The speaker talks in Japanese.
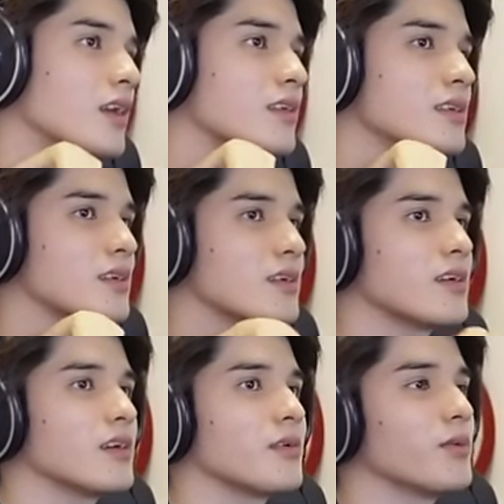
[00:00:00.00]
演じ
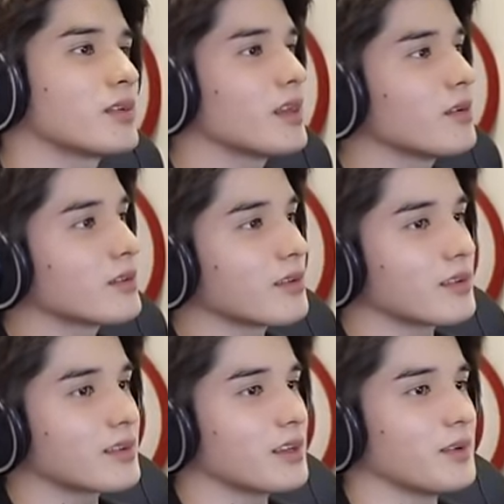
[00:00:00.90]
るモテる
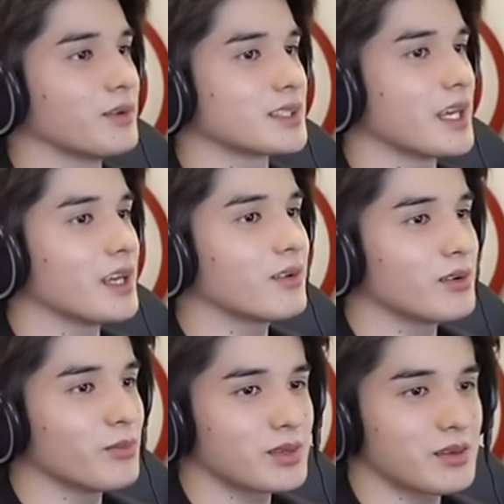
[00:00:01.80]
男ってのは最高
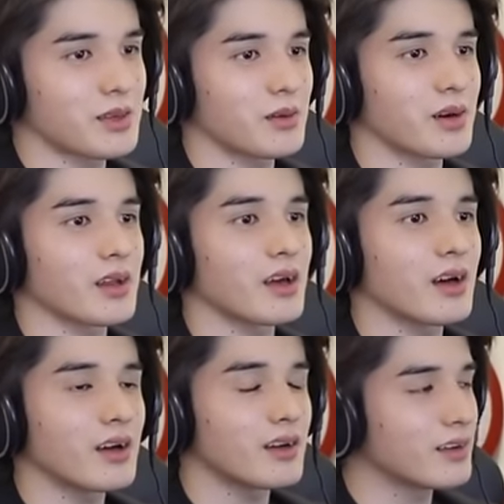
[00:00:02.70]
にモテるだろうから
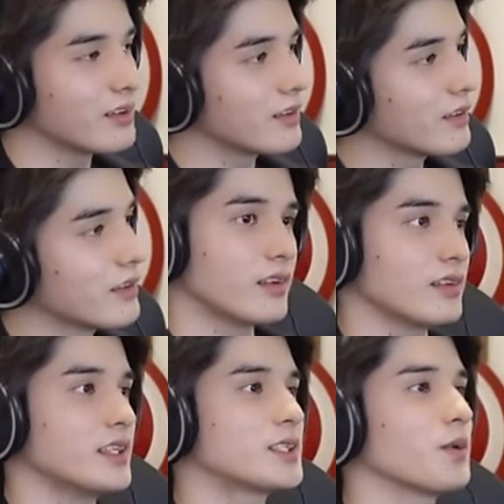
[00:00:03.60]
な。
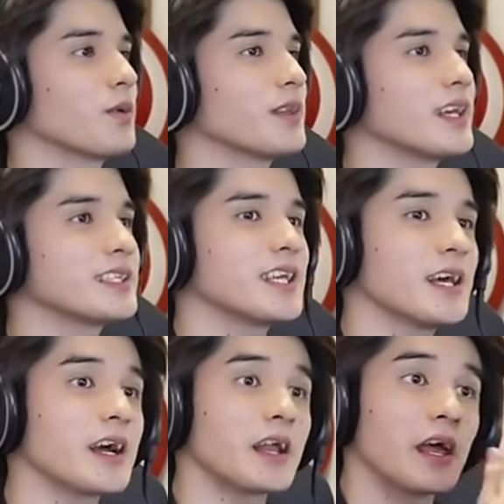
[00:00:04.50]
理想の男性
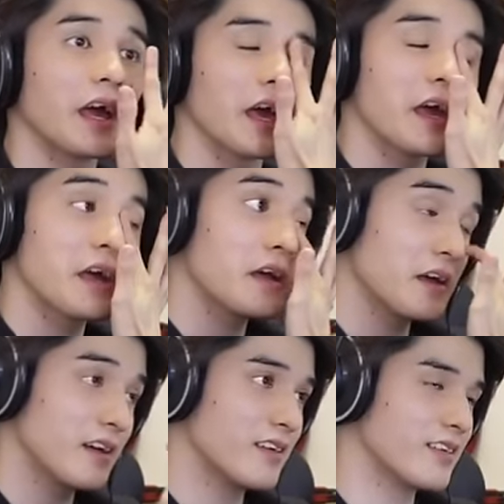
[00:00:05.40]
だからね。
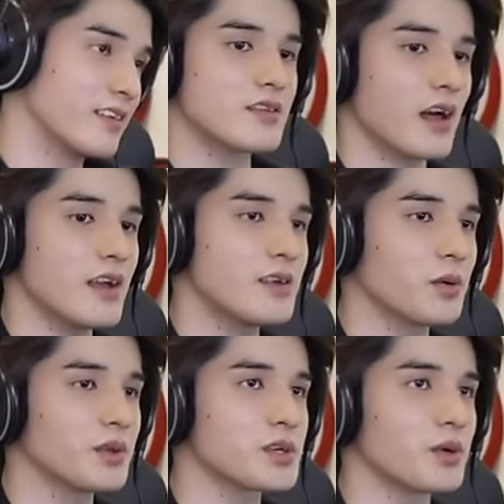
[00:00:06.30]
最
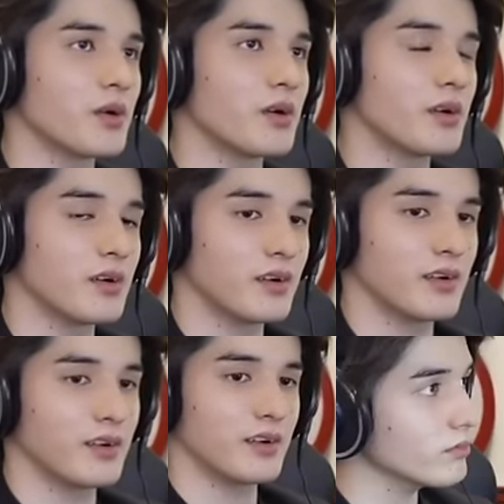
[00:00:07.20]
強でしょ。
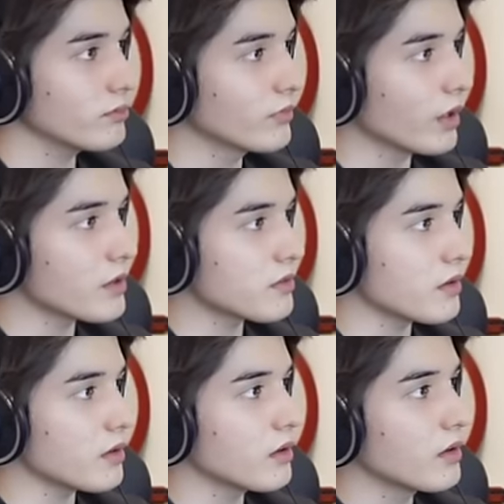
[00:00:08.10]
はい
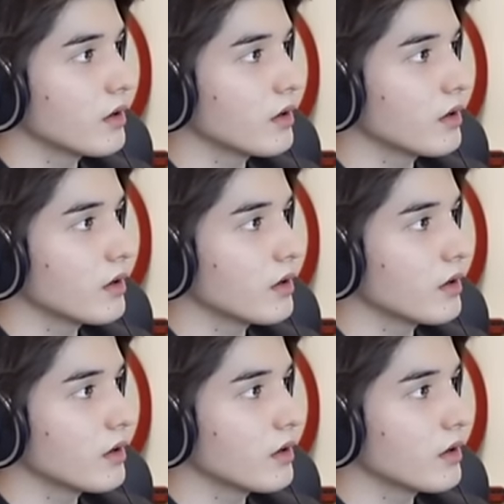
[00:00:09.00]
次。